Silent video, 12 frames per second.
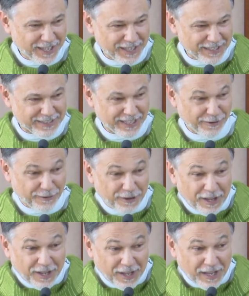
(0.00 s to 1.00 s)
Então,
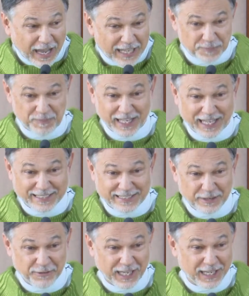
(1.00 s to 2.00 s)
a
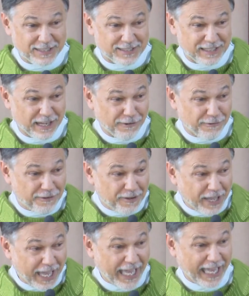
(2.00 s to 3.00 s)
explicação que eles dão
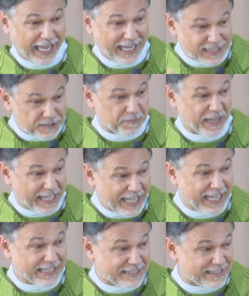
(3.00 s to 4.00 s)
é
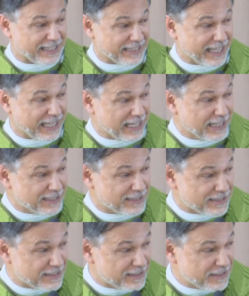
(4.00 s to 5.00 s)
experiência
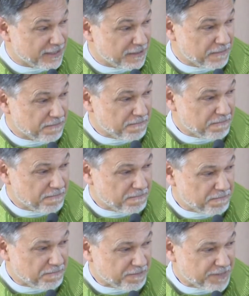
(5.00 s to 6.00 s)
deles.
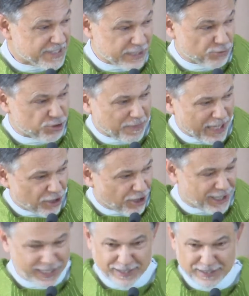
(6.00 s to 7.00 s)
São os
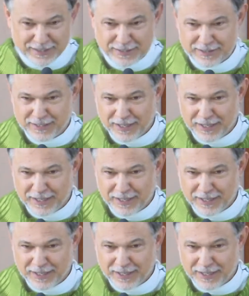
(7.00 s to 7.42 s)
melhores.